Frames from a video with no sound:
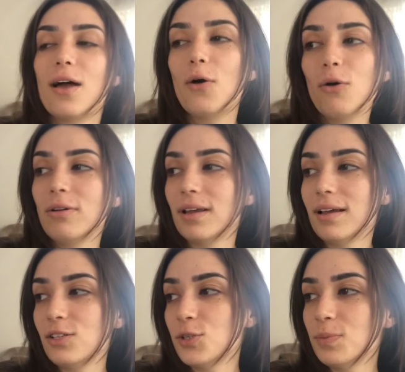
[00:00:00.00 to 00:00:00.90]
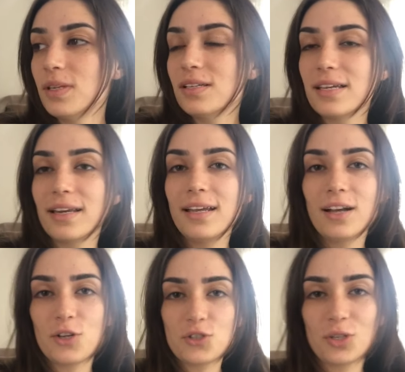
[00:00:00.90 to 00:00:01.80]
Öyle. Şimdi Seray'ın
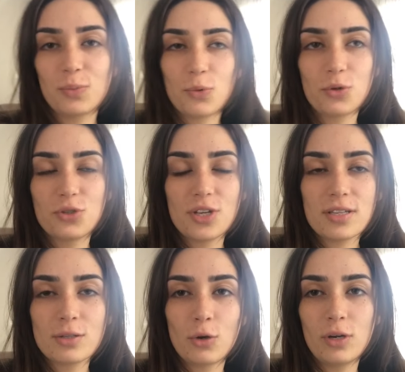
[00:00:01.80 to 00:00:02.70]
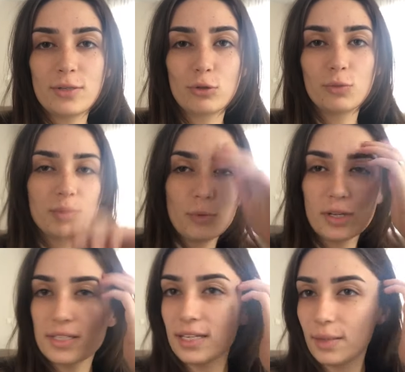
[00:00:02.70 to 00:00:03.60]
kaşlarını boyayacağız. Kolesonun bir
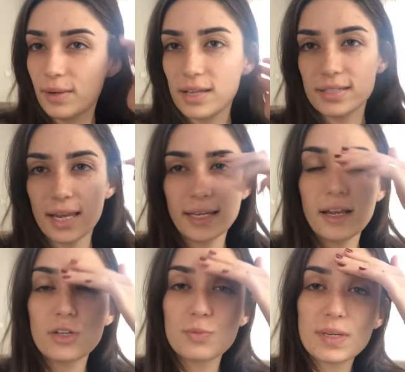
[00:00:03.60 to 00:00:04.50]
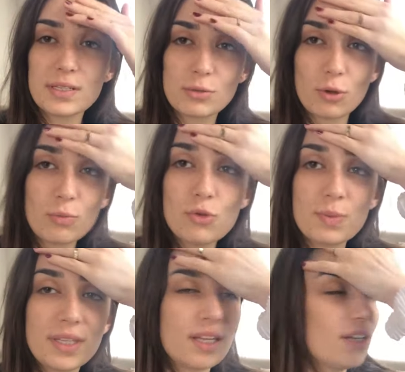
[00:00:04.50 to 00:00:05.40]
boyasıyla biraz rengini açmak
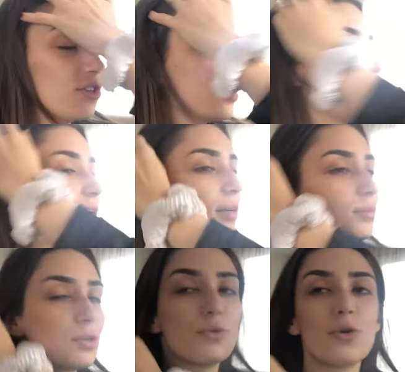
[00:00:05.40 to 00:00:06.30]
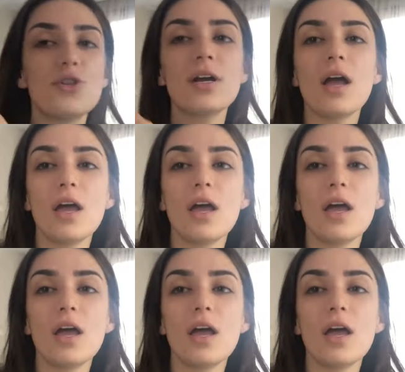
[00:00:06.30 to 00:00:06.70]
istiyormuş. Bir deneyeceğiz bakalım nasıl olacak.